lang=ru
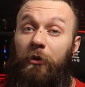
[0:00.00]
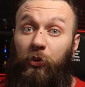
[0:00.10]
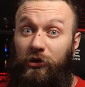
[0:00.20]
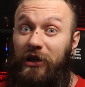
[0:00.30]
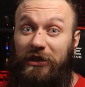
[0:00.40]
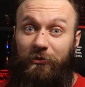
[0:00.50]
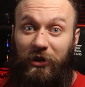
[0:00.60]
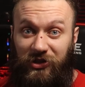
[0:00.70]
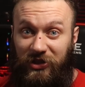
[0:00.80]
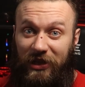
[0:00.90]
И по данным
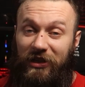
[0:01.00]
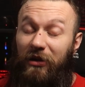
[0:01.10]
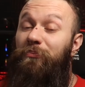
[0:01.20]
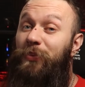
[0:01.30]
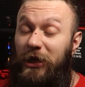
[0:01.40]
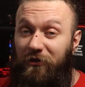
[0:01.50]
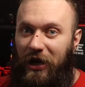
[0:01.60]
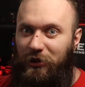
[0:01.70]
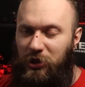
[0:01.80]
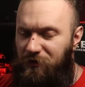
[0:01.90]
инсайдерам, первый
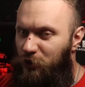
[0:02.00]
анонс